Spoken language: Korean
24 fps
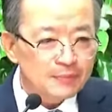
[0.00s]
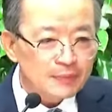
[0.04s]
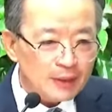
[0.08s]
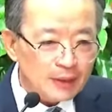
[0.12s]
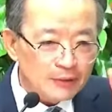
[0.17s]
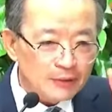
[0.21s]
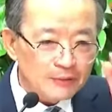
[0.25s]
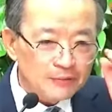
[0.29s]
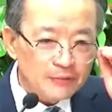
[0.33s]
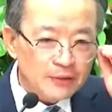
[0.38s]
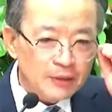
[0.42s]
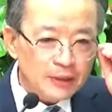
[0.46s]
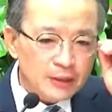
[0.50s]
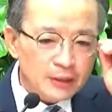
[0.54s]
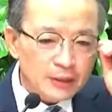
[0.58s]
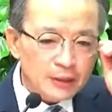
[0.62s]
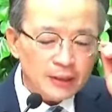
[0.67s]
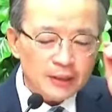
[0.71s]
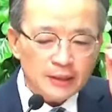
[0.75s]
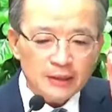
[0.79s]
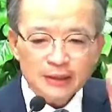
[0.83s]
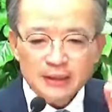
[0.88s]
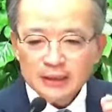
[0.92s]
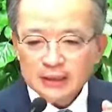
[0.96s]
우리
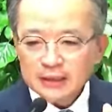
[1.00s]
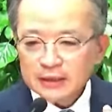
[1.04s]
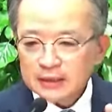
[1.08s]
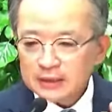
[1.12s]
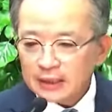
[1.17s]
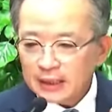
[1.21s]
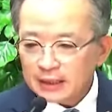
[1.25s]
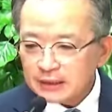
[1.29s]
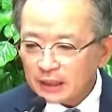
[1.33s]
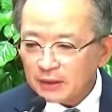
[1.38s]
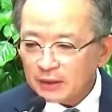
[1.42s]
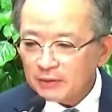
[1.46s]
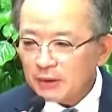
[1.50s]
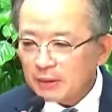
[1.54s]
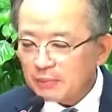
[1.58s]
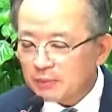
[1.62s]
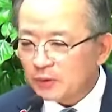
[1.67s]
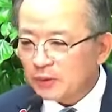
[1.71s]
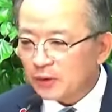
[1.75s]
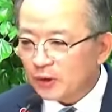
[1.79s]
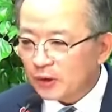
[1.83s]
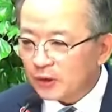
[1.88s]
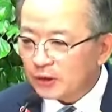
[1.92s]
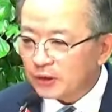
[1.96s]
생사화복은
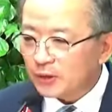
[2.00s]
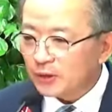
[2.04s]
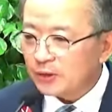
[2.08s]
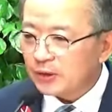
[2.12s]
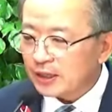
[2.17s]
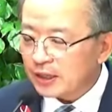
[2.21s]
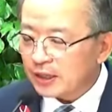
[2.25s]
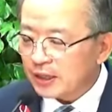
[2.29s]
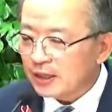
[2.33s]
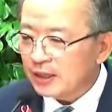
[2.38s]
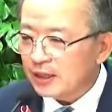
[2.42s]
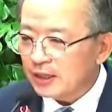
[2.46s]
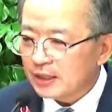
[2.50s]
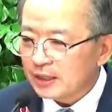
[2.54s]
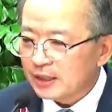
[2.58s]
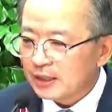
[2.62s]
어떻게